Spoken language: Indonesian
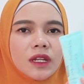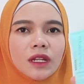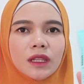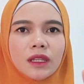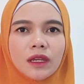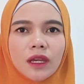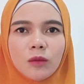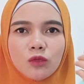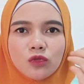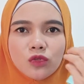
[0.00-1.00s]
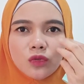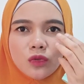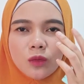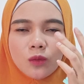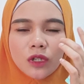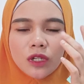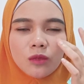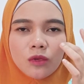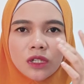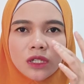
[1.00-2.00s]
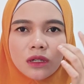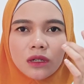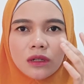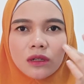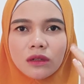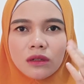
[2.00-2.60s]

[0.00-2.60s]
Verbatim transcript: nanti kayak muncul bulir-bulir